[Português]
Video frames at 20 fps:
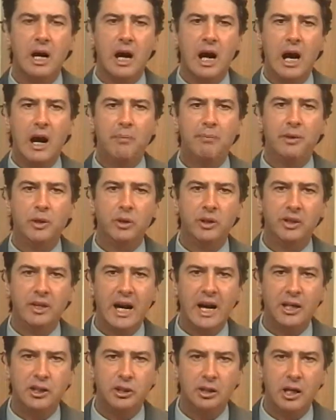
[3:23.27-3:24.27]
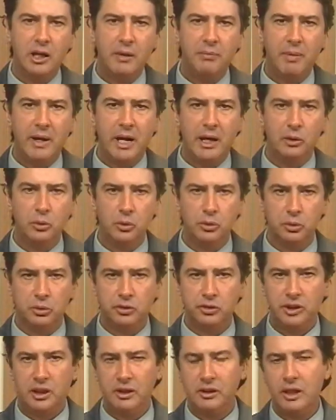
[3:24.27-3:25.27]
A prioridade é para
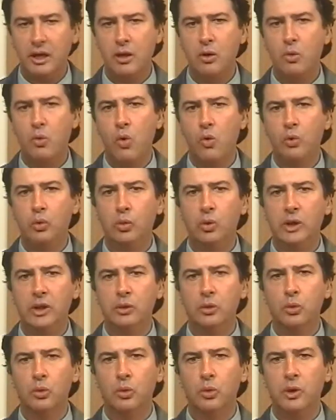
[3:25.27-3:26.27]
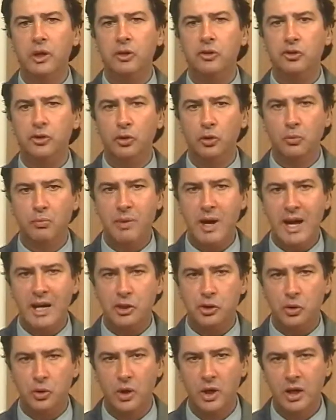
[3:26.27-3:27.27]
alunos que tenham concluído o ensino
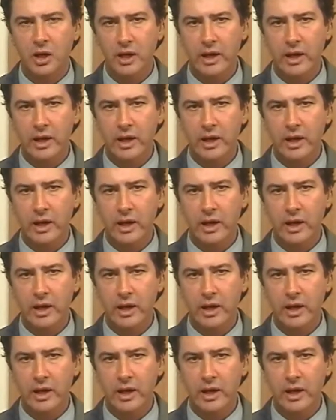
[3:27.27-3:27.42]
médio